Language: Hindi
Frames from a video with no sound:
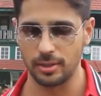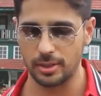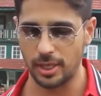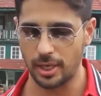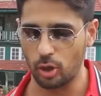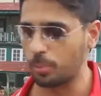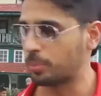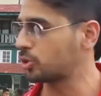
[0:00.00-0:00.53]

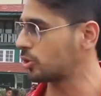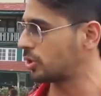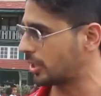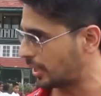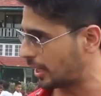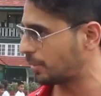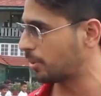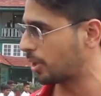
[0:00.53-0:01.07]
शायद अपॉर्चुनिटी
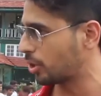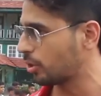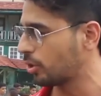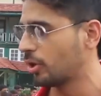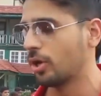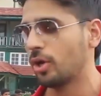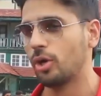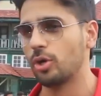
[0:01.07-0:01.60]
नहीं मिली हो
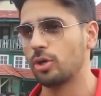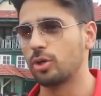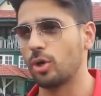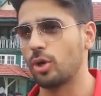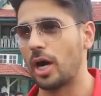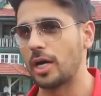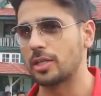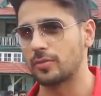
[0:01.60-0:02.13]

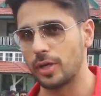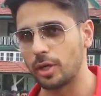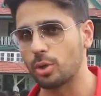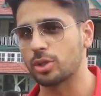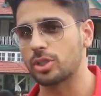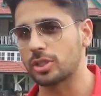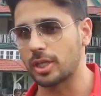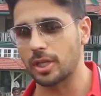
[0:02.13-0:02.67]
तो आज वही
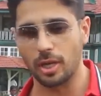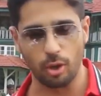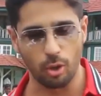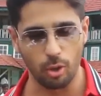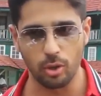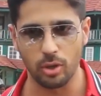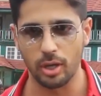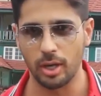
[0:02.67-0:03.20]
कोशिश है कि
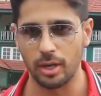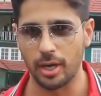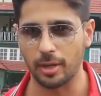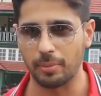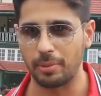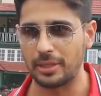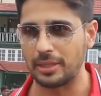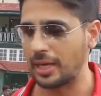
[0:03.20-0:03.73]
लोग
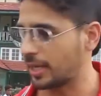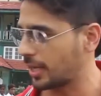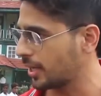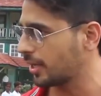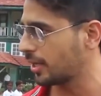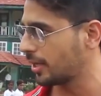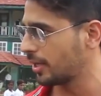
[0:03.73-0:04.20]
रग्बी देखें